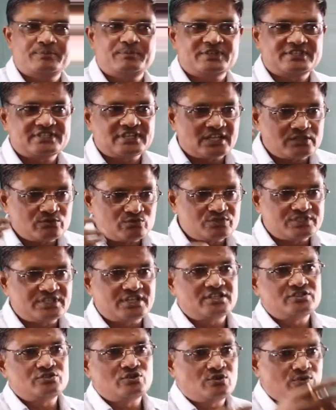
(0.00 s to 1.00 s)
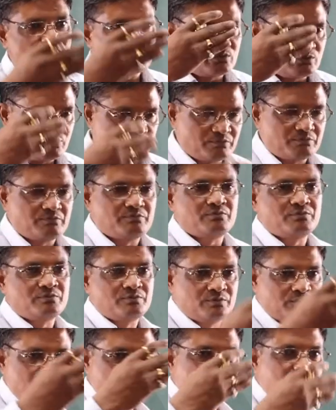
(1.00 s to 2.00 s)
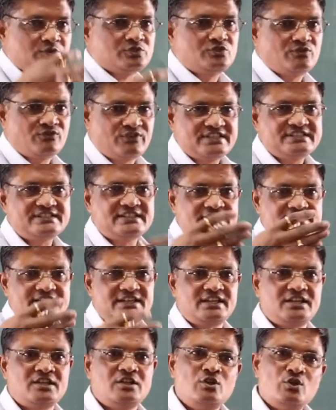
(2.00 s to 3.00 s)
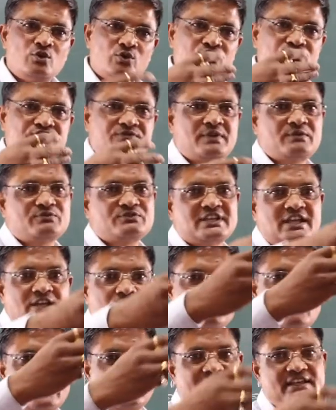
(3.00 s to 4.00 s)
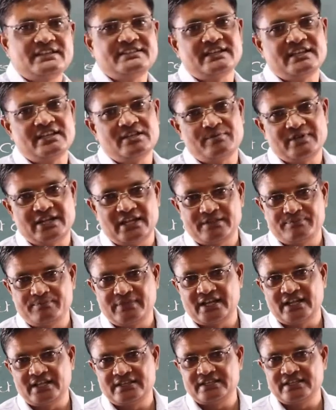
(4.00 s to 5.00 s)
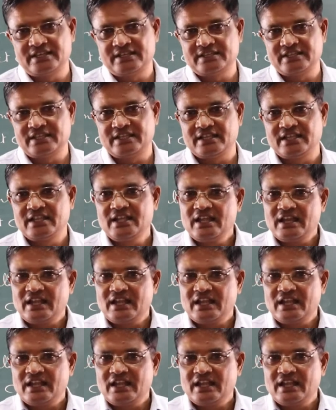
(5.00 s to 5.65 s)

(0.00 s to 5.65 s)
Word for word: पश्चात उसके जो जो वंशज हैं उस व्यवसाय को आगे से आगे बढ़ा बढ़ाते रहते हैं